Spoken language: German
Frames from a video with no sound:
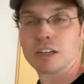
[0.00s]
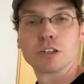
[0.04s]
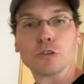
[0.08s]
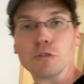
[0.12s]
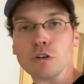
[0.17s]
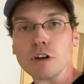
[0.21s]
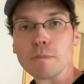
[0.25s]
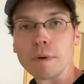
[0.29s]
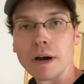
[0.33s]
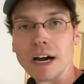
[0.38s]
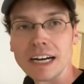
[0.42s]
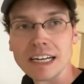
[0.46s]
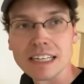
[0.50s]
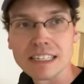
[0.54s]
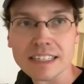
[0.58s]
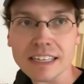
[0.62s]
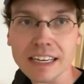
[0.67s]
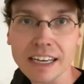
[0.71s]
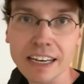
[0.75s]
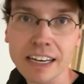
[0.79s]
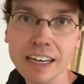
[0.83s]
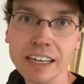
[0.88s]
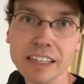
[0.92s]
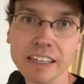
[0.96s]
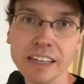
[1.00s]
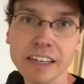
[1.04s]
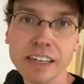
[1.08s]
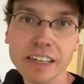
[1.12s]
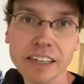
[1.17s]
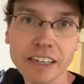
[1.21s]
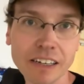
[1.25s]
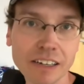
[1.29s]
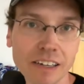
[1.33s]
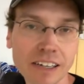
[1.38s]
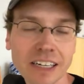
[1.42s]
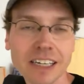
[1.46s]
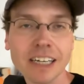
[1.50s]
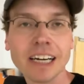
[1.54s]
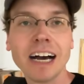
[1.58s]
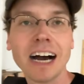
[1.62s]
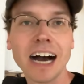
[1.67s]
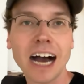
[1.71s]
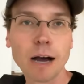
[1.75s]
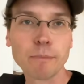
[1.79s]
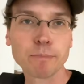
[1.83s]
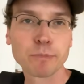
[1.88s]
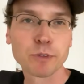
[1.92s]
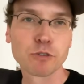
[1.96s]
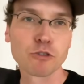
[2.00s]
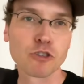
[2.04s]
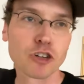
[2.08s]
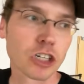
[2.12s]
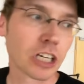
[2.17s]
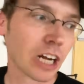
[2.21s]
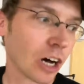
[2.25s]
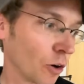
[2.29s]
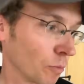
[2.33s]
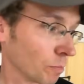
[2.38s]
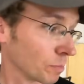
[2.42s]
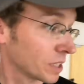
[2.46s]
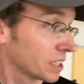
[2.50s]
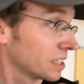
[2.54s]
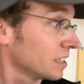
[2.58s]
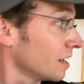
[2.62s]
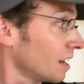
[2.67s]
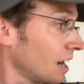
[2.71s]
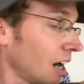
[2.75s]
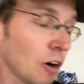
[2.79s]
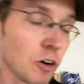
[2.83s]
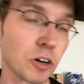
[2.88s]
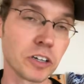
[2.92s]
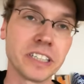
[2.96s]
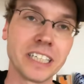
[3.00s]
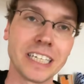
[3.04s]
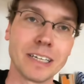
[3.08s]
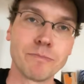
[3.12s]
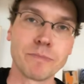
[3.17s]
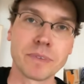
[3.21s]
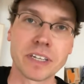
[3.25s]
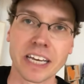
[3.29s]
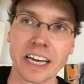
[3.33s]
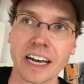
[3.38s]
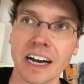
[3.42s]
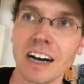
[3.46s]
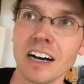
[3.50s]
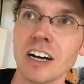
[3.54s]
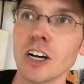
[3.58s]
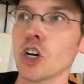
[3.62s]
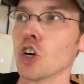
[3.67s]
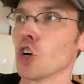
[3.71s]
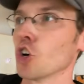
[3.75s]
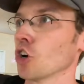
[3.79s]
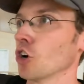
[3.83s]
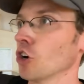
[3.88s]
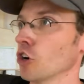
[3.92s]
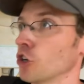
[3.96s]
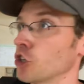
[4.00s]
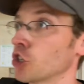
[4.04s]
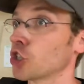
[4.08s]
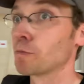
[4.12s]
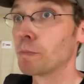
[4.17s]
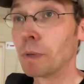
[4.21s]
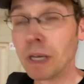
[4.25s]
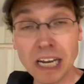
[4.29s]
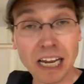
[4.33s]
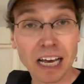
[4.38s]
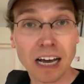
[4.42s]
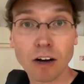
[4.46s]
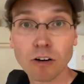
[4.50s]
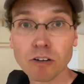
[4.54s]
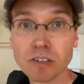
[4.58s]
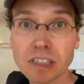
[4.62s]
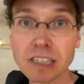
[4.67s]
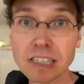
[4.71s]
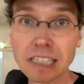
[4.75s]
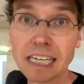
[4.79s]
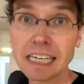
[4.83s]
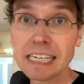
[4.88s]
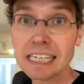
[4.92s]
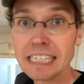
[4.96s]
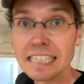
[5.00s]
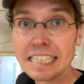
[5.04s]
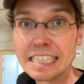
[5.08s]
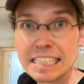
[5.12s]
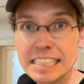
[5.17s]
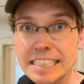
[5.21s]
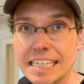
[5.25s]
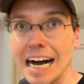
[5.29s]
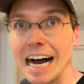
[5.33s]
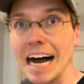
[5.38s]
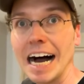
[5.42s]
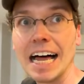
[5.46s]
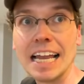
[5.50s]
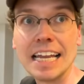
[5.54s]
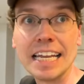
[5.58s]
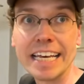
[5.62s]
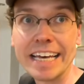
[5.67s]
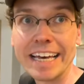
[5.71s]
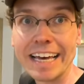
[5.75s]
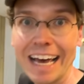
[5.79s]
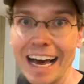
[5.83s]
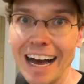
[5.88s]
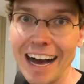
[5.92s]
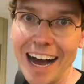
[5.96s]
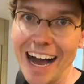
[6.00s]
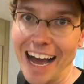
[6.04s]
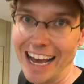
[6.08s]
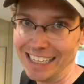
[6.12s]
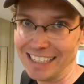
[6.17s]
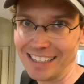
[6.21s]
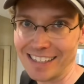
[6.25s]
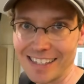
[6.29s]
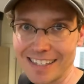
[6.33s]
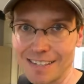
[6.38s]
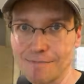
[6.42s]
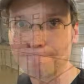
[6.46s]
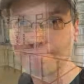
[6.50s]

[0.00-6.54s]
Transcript: coole Preise äh, abzustauben. Hier auch neben der Spieleausleih in Halle 1.